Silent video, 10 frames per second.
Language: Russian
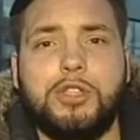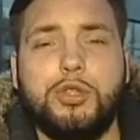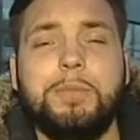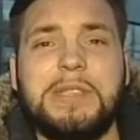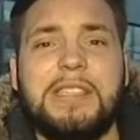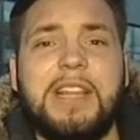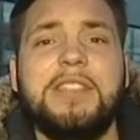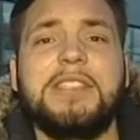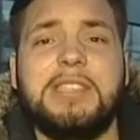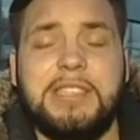Суд
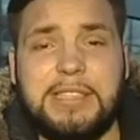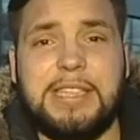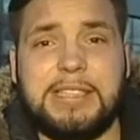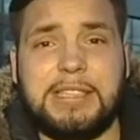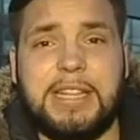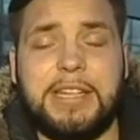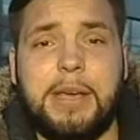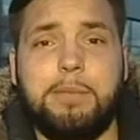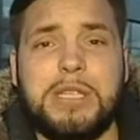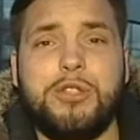постановил снести это
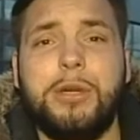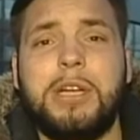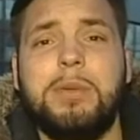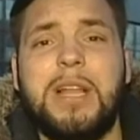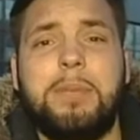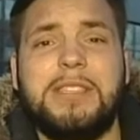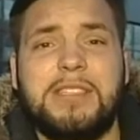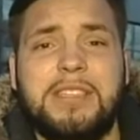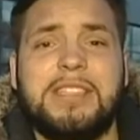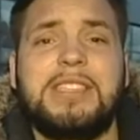здание. Постройка была
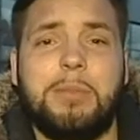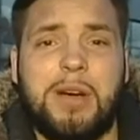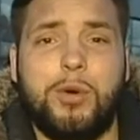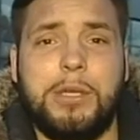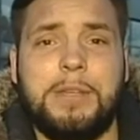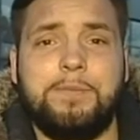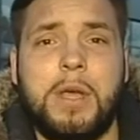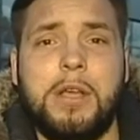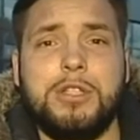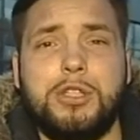признана самовольной.
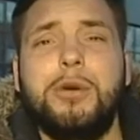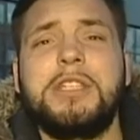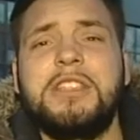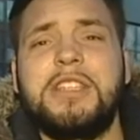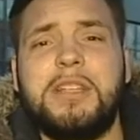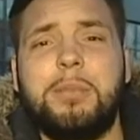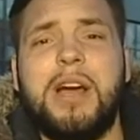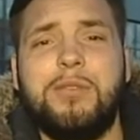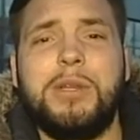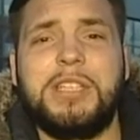Сроки на
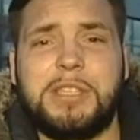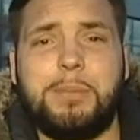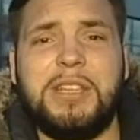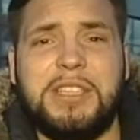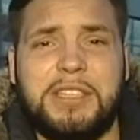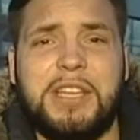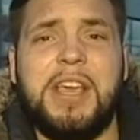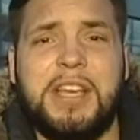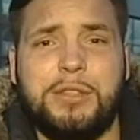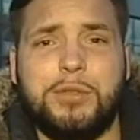добровольное исполнение
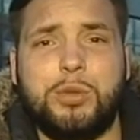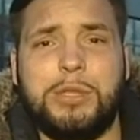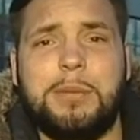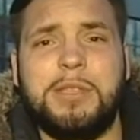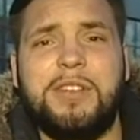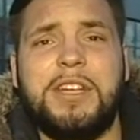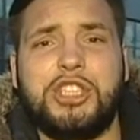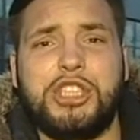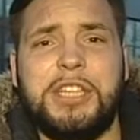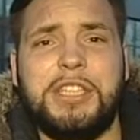этого судебного
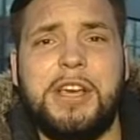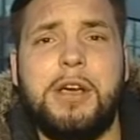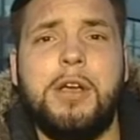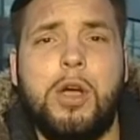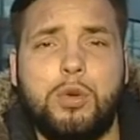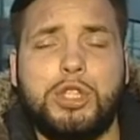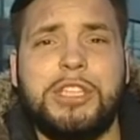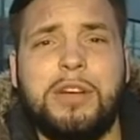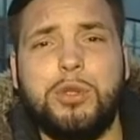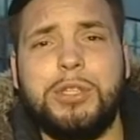решения
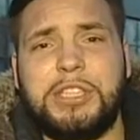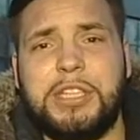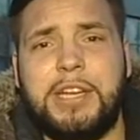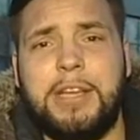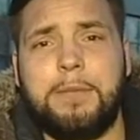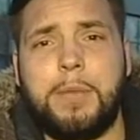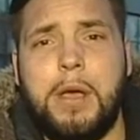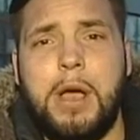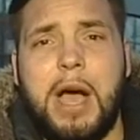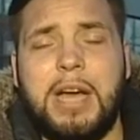уже давно истекли.
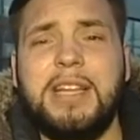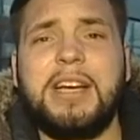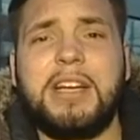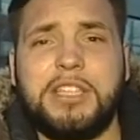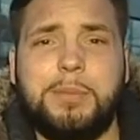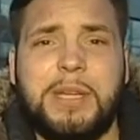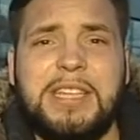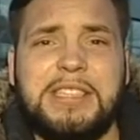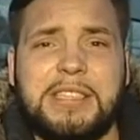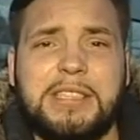Однако
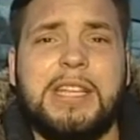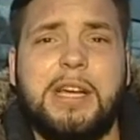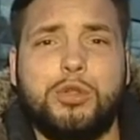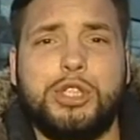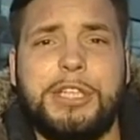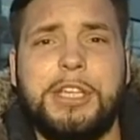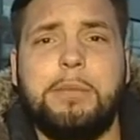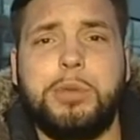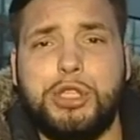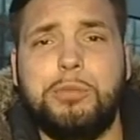разбирать это
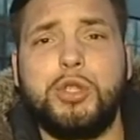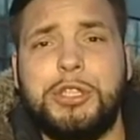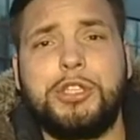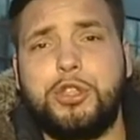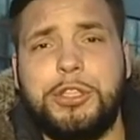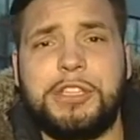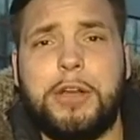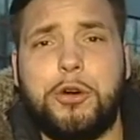сооружение почему-то никто не